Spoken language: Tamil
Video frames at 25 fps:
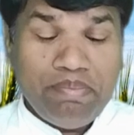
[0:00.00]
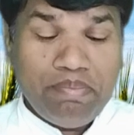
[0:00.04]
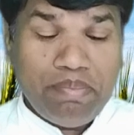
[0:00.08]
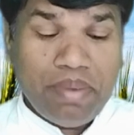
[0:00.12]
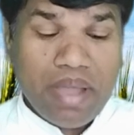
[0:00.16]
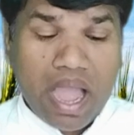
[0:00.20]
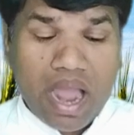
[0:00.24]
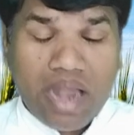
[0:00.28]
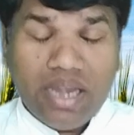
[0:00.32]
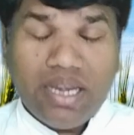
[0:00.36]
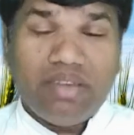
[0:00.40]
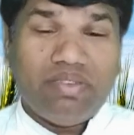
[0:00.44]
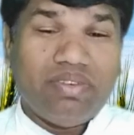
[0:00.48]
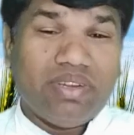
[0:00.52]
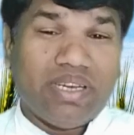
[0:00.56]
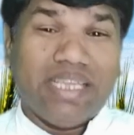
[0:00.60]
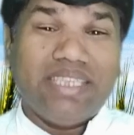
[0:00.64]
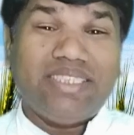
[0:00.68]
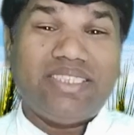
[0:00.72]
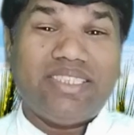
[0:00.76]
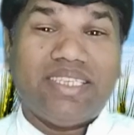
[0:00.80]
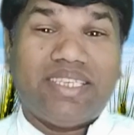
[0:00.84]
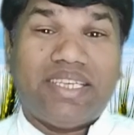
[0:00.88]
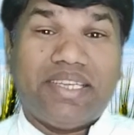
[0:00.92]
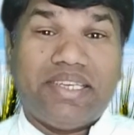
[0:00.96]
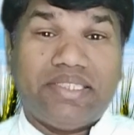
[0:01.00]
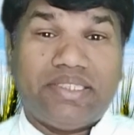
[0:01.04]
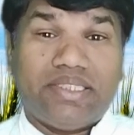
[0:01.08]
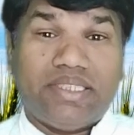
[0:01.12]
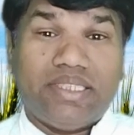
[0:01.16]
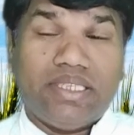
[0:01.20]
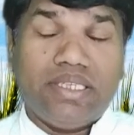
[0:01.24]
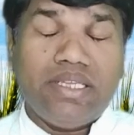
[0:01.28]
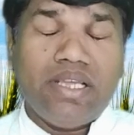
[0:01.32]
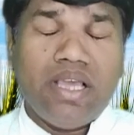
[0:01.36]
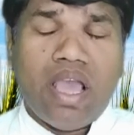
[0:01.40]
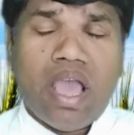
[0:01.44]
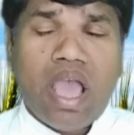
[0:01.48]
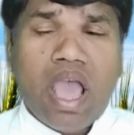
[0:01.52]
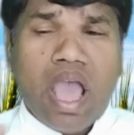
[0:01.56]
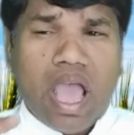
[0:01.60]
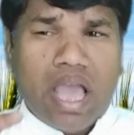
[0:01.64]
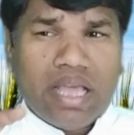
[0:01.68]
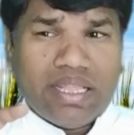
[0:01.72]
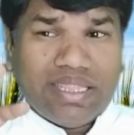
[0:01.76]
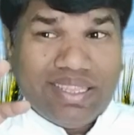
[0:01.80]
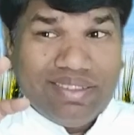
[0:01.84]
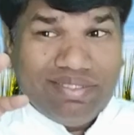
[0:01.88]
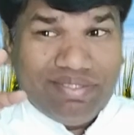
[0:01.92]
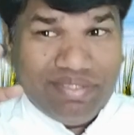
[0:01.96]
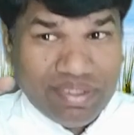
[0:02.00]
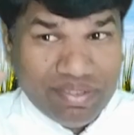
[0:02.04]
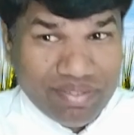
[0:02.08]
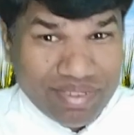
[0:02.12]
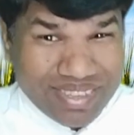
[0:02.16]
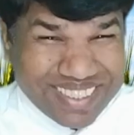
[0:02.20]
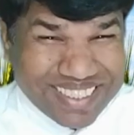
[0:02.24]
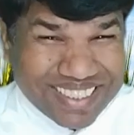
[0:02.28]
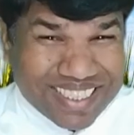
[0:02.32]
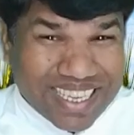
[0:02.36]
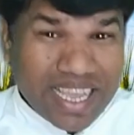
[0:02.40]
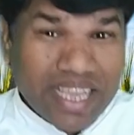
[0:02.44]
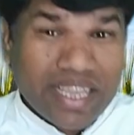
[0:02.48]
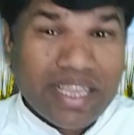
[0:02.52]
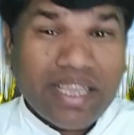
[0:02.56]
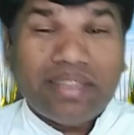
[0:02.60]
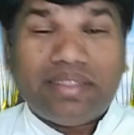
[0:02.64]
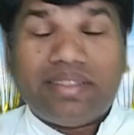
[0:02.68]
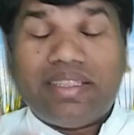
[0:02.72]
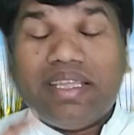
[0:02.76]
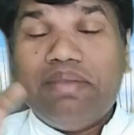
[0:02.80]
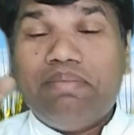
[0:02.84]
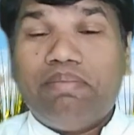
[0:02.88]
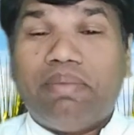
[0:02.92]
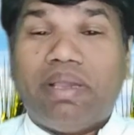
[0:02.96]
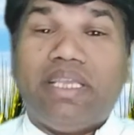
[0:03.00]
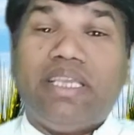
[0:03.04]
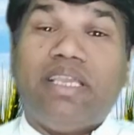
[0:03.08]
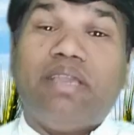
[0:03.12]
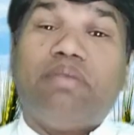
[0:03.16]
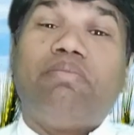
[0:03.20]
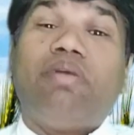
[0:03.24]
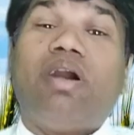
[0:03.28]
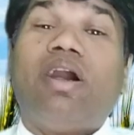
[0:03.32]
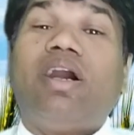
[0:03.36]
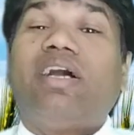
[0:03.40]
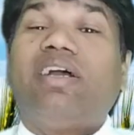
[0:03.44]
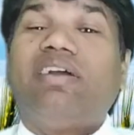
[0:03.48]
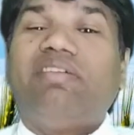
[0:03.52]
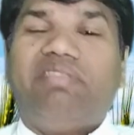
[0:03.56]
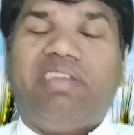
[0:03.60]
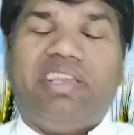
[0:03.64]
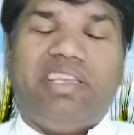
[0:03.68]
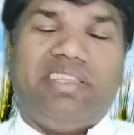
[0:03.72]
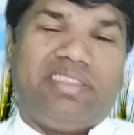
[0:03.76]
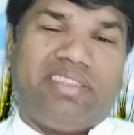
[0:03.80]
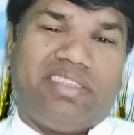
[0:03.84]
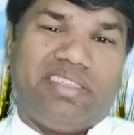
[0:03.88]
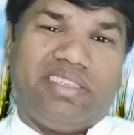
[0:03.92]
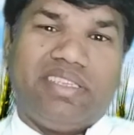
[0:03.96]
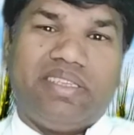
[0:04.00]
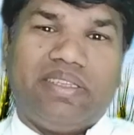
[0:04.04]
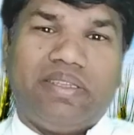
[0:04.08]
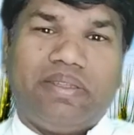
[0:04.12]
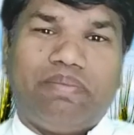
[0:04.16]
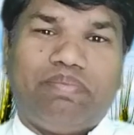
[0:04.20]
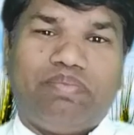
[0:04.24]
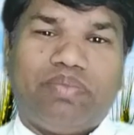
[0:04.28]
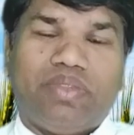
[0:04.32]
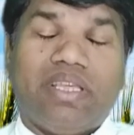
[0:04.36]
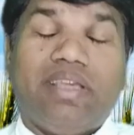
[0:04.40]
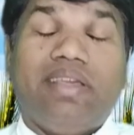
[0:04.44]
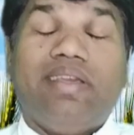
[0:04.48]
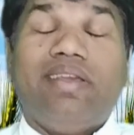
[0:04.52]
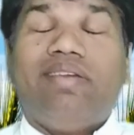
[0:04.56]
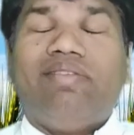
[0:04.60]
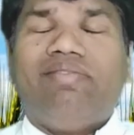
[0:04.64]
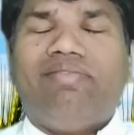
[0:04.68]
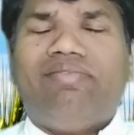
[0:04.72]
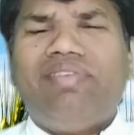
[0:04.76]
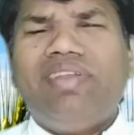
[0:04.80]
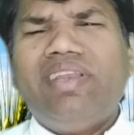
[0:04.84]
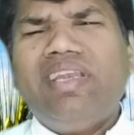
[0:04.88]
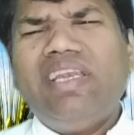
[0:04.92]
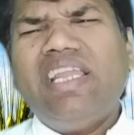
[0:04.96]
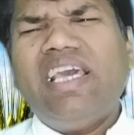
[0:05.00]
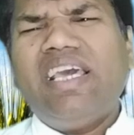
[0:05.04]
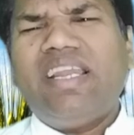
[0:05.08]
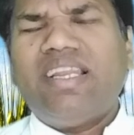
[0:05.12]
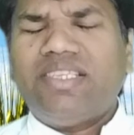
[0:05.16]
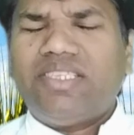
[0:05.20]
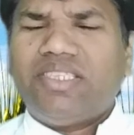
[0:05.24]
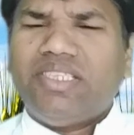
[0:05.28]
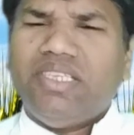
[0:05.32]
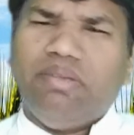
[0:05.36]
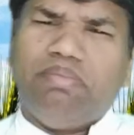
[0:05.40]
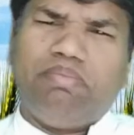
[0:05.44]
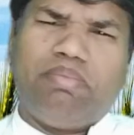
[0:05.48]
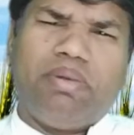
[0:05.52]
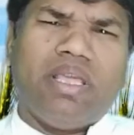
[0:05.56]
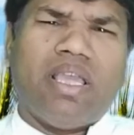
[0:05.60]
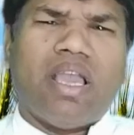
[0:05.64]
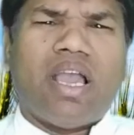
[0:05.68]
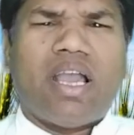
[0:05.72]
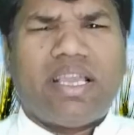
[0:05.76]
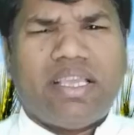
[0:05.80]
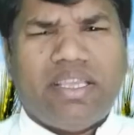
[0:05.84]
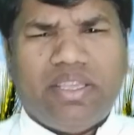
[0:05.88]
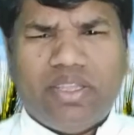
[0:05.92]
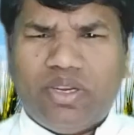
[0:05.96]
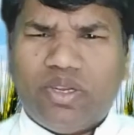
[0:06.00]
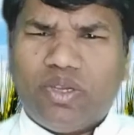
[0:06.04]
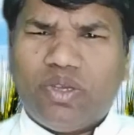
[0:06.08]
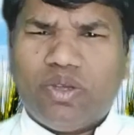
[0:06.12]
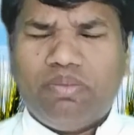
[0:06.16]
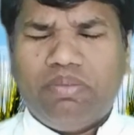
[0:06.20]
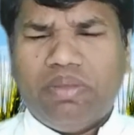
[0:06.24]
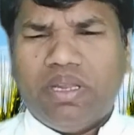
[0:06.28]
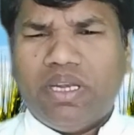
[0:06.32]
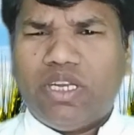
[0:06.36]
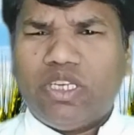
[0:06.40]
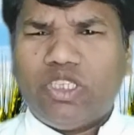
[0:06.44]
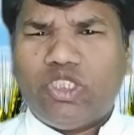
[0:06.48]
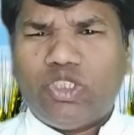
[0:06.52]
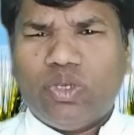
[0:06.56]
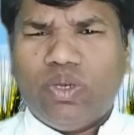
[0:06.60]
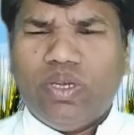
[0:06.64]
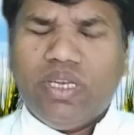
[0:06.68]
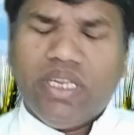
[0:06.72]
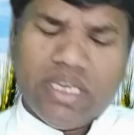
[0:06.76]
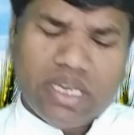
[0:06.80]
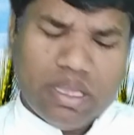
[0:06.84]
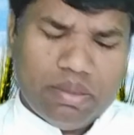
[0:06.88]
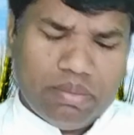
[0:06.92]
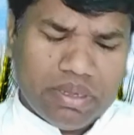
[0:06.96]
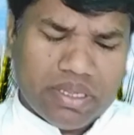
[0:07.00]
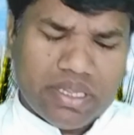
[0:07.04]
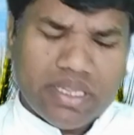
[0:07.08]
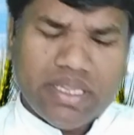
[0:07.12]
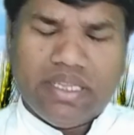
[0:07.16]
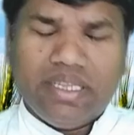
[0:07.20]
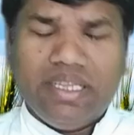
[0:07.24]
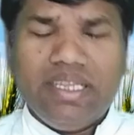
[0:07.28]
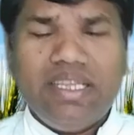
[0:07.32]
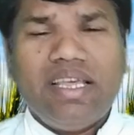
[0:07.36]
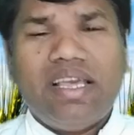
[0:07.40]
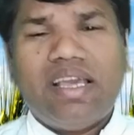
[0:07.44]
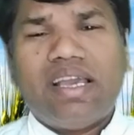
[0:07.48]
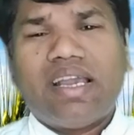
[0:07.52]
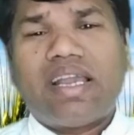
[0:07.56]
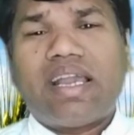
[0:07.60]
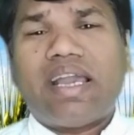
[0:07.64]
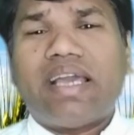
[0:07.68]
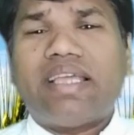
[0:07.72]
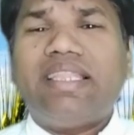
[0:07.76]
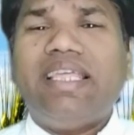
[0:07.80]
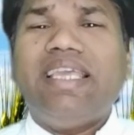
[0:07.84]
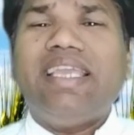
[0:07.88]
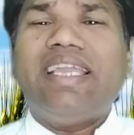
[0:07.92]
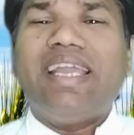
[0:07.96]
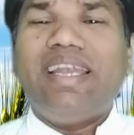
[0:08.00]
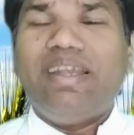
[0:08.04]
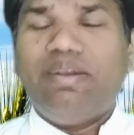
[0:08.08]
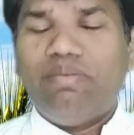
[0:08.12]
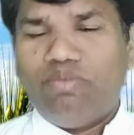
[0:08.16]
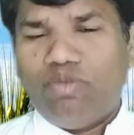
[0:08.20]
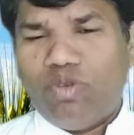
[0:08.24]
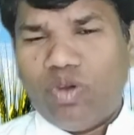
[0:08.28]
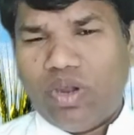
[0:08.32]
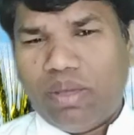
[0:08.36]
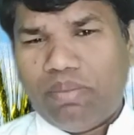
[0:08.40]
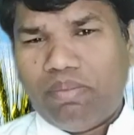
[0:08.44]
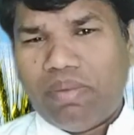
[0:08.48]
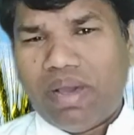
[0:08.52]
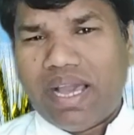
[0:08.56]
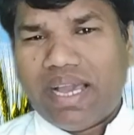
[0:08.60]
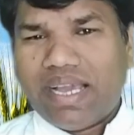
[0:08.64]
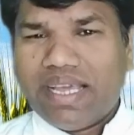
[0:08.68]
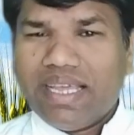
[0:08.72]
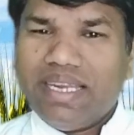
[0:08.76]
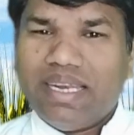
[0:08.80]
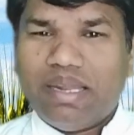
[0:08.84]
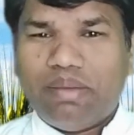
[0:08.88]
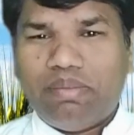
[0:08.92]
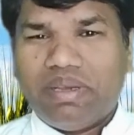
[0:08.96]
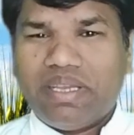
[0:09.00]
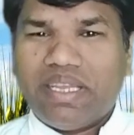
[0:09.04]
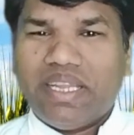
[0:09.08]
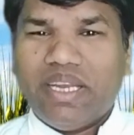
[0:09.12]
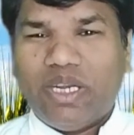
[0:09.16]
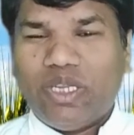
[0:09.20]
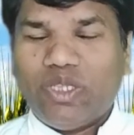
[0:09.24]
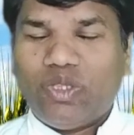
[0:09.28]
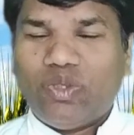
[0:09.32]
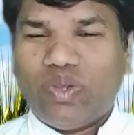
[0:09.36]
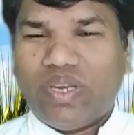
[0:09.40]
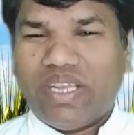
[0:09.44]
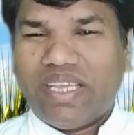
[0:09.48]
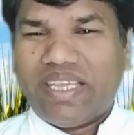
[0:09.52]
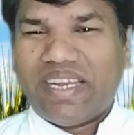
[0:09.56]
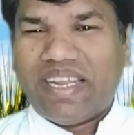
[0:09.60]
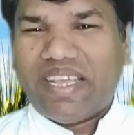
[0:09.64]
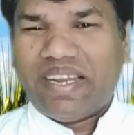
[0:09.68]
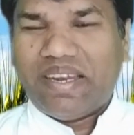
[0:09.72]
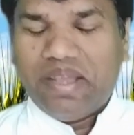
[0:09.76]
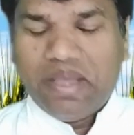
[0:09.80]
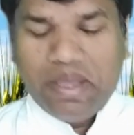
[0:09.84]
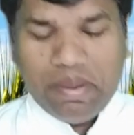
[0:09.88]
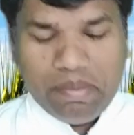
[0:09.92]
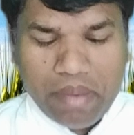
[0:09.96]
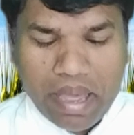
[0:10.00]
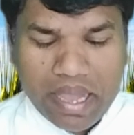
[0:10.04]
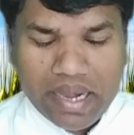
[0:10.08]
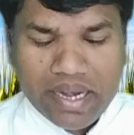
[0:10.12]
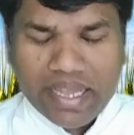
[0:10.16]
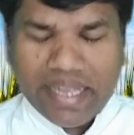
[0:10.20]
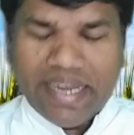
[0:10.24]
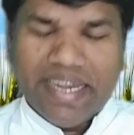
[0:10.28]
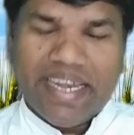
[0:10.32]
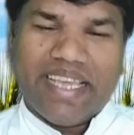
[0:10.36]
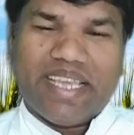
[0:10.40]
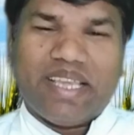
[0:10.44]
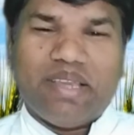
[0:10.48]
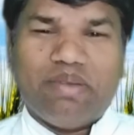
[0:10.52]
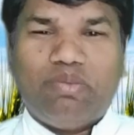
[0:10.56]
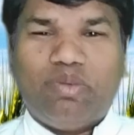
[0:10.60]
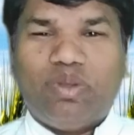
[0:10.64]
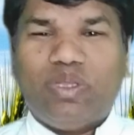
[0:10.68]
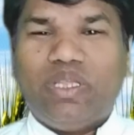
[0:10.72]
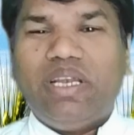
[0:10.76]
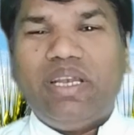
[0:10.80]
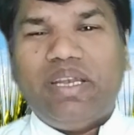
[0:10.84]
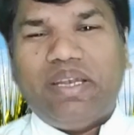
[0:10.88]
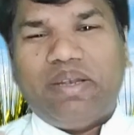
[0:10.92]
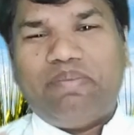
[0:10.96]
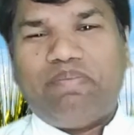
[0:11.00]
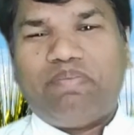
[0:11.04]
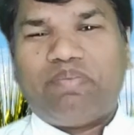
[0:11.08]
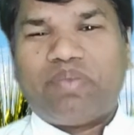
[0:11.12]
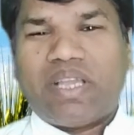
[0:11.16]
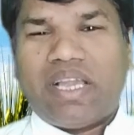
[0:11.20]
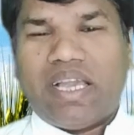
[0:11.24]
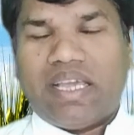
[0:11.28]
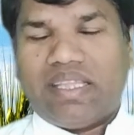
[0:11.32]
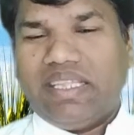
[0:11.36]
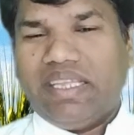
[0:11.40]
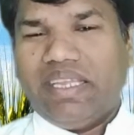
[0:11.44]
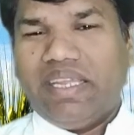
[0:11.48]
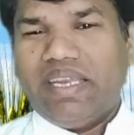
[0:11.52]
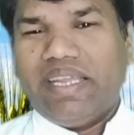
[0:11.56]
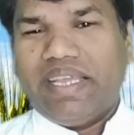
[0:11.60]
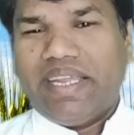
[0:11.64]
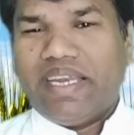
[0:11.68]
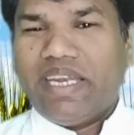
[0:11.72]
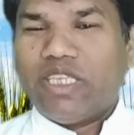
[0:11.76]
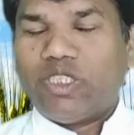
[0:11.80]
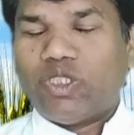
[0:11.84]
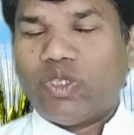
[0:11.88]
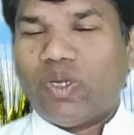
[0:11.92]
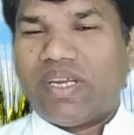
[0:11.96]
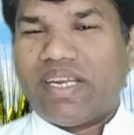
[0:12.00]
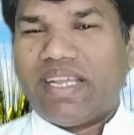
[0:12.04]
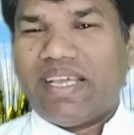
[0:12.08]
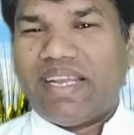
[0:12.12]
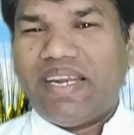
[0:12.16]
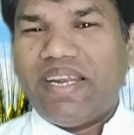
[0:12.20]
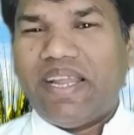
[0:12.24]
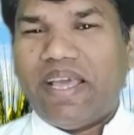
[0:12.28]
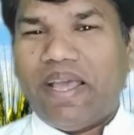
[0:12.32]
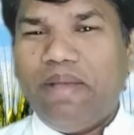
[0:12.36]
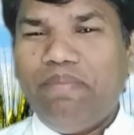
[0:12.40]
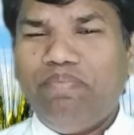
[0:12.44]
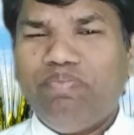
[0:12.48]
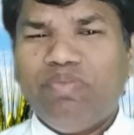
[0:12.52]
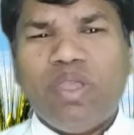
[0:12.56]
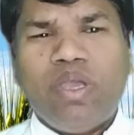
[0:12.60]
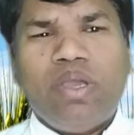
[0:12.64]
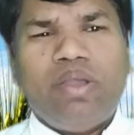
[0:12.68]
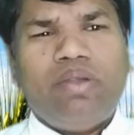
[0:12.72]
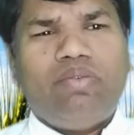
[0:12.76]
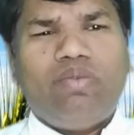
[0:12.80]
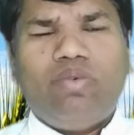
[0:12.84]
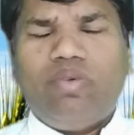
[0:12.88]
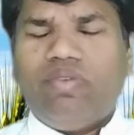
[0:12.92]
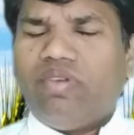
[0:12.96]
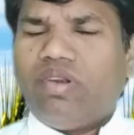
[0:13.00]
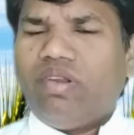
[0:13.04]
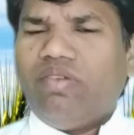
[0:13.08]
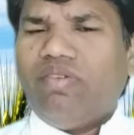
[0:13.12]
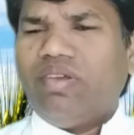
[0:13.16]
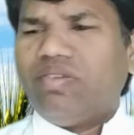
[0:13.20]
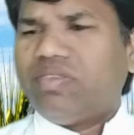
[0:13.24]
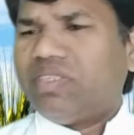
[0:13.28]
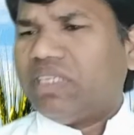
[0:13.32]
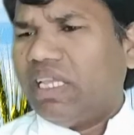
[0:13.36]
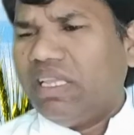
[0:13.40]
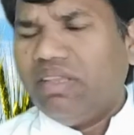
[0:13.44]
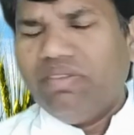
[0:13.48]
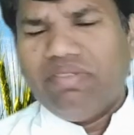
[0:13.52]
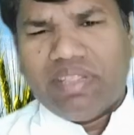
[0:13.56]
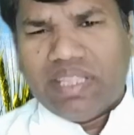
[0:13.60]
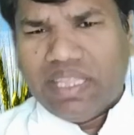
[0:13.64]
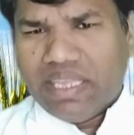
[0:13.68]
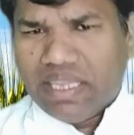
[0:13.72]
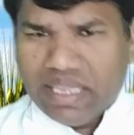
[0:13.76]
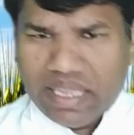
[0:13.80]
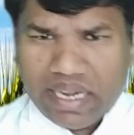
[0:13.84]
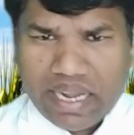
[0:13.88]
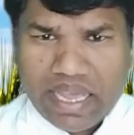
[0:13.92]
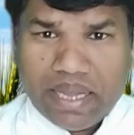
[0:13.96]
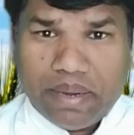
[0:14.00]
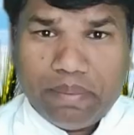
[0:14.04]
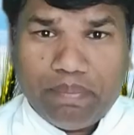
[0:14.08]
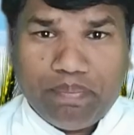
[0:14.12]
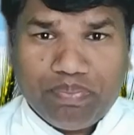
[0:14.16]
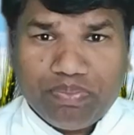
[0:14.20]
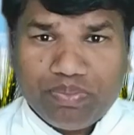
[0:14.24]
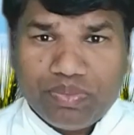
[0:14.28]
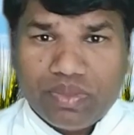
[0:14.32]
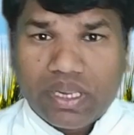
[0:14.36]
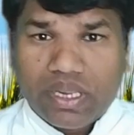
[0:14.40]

இப்போ ஆண்டவர் இயேசு கிறிஸ்து அந்த விவசாயத்தை மையமாக வைத்து விண்ணரசு இப்படியாக இருக்கும் என்று சொல்லி நமக்கு கதைகள் மூலமாக நமக்கு எடுத்துரைக்கிறார் பாருங்கள் இன்னைக்கு முதல் கதையில் என்ன சொல்கிறாருன்னா ஒரு விவசாயி விதைக்கிறார்